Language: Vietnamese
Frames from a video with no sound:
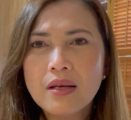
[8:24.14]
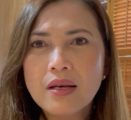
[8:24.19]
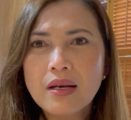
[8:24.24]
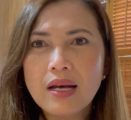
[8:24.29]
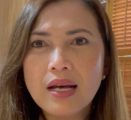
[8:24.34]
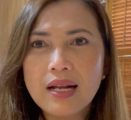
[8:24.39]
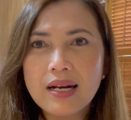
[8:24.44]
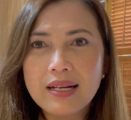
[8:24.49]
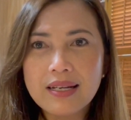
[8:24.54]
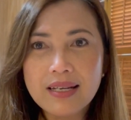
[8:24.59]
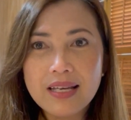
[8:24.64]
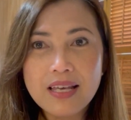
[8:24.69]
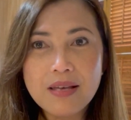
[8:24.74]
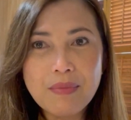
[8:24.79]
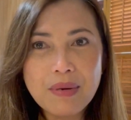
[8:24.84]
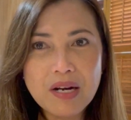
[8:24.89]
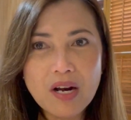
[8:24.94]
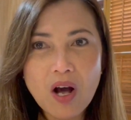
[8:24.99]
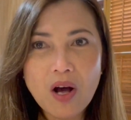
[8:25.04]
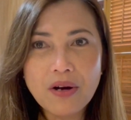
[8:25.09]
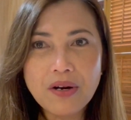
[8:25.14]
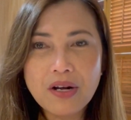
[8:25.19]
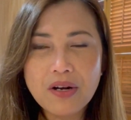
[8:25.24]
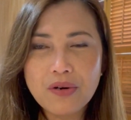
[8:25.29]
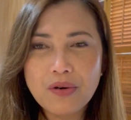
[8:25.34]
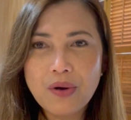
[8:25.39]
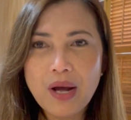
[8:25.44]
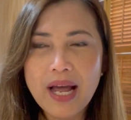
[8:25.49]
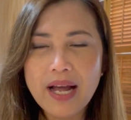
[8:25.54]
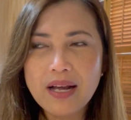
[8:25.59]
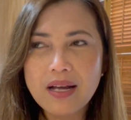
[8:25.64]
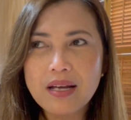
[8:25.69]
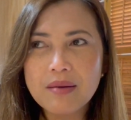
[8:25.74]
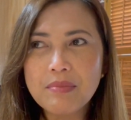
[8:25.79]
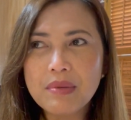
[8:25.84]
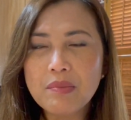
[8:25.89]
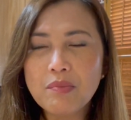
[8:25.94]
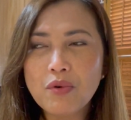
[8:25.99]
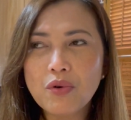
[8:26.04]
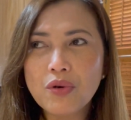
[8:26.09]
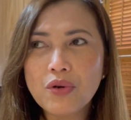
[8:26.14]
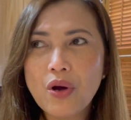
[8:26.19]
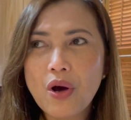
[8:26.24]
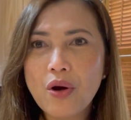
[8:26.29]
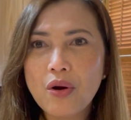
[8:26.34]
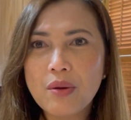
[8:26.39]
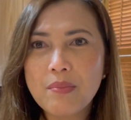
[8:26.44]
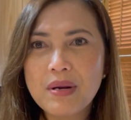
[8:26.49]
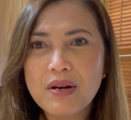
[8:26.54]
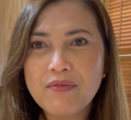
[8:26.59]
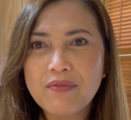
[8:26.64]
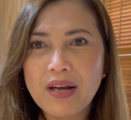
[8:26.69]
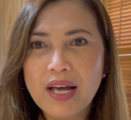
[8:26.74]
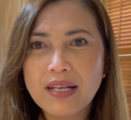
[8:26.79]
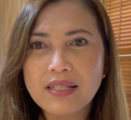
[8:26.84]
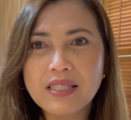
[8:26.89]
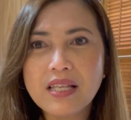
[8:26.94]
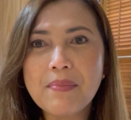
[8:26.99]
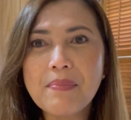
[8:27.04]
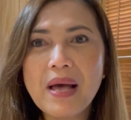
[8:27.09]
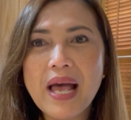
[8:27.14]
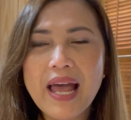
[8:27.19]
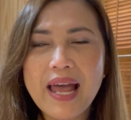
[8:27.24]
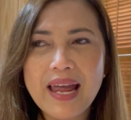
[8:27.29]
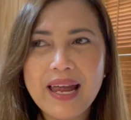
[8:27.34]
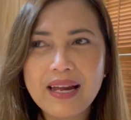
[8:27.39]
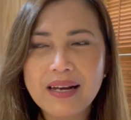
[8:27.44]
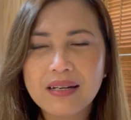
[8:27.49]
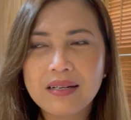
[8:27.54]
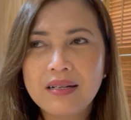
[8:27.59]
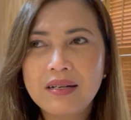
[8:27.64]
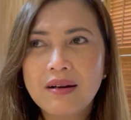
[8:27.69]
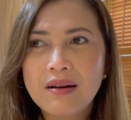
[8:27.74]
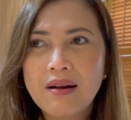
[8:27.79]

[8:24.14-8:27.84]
à, là khi mình order đồ ăn á mình mua đồ là mình phải xếp hàng